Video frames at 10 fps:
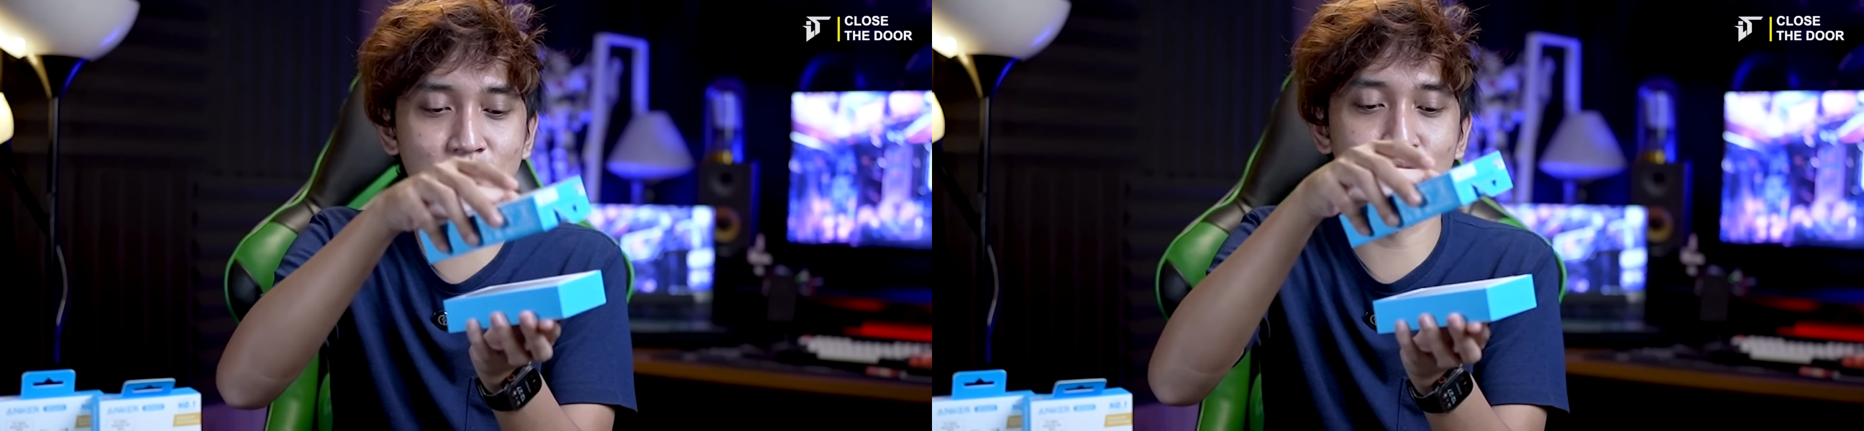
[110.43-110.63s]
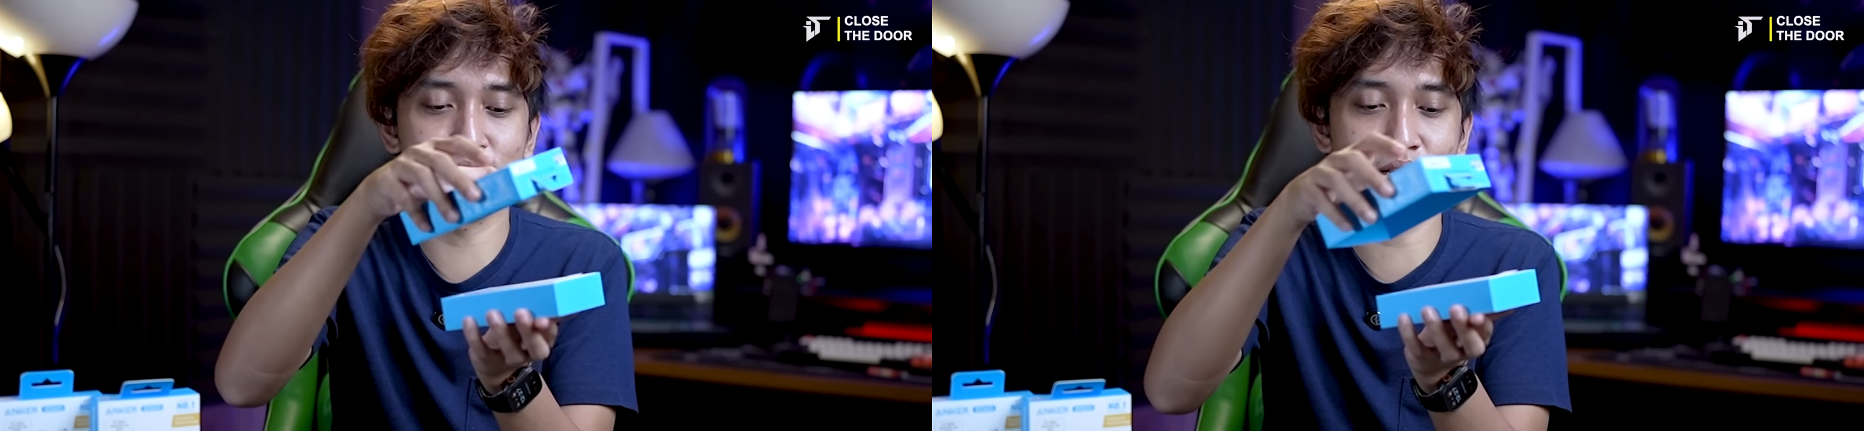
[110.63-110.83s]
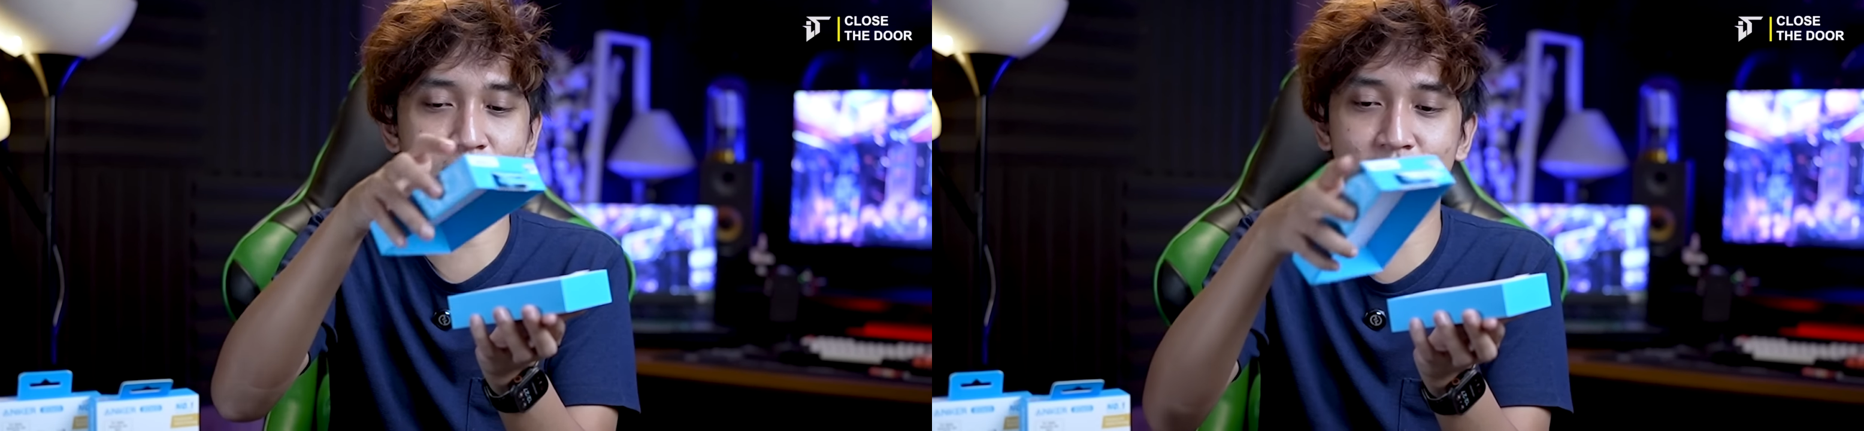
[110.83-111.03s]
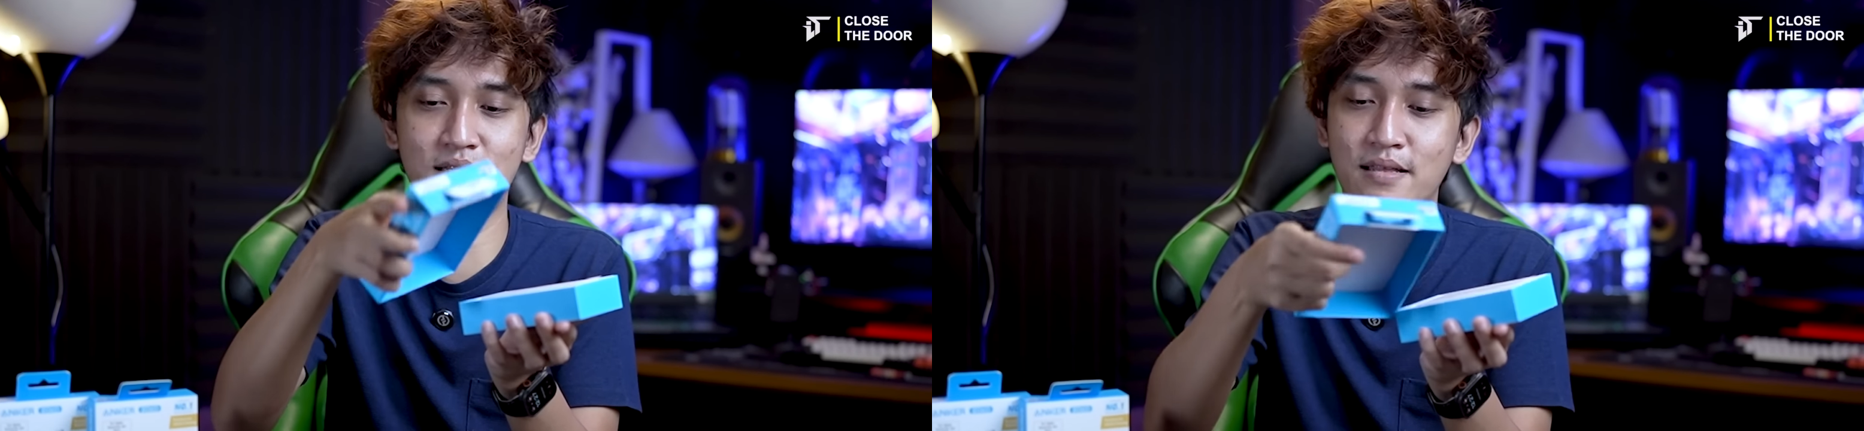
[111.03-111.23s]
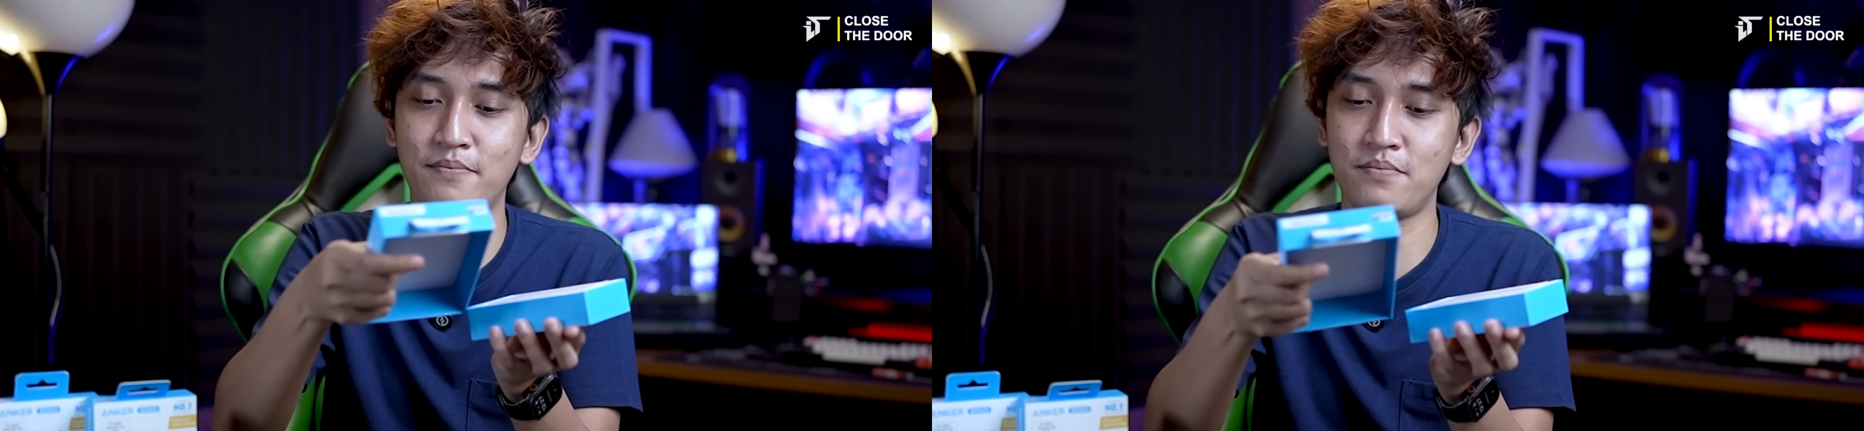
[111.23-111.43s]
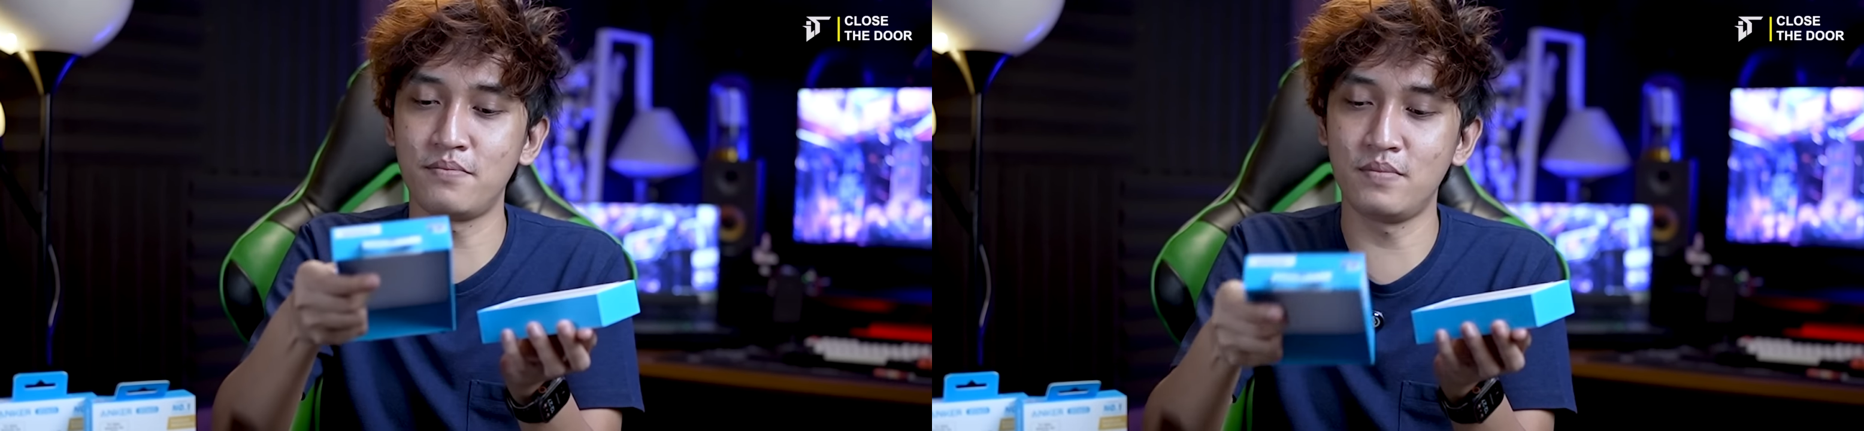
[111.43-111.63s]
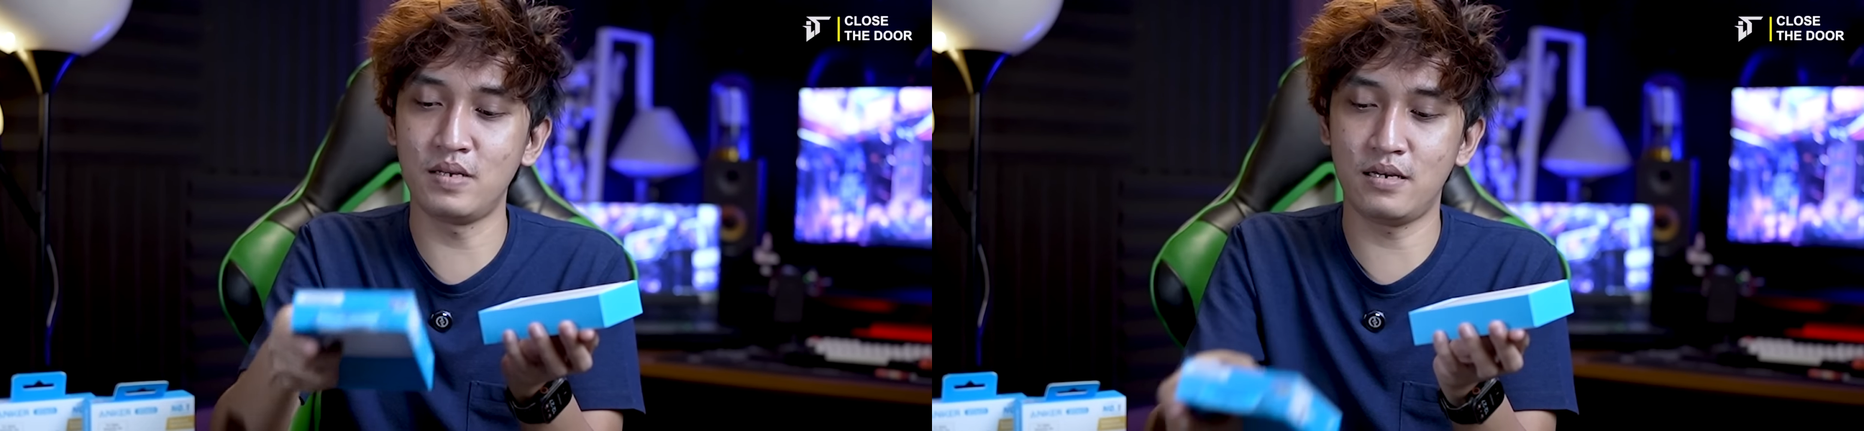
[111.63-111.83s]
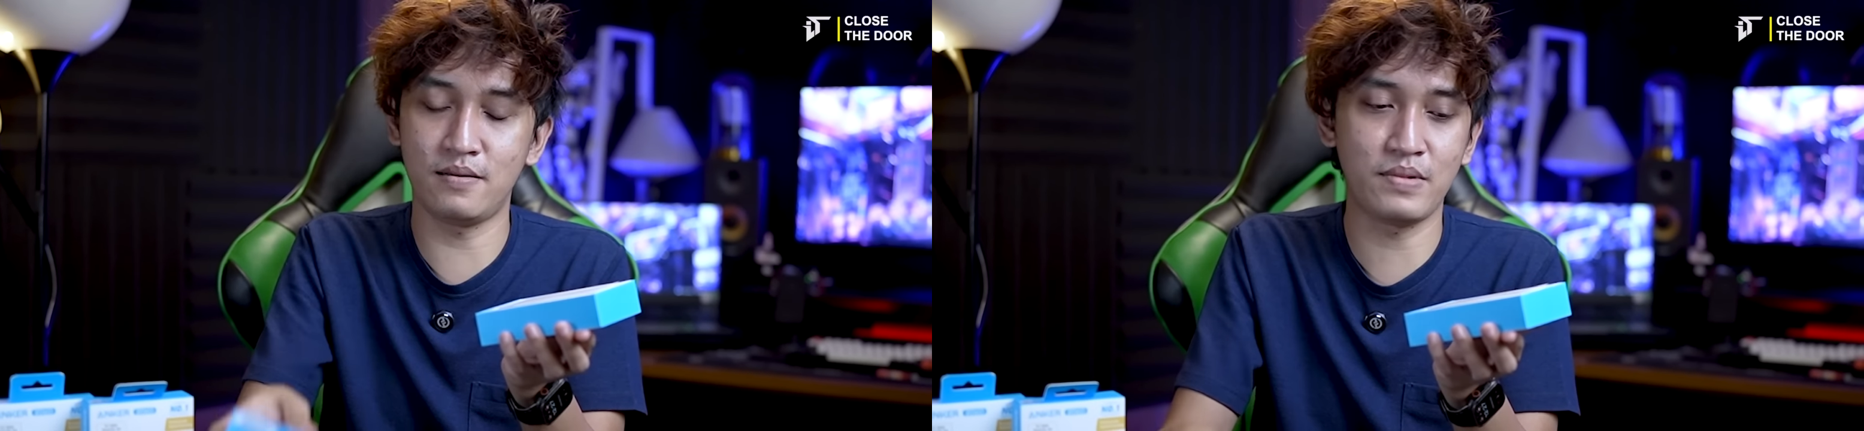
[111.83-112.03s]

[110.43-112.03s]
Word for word: ultra slim ah,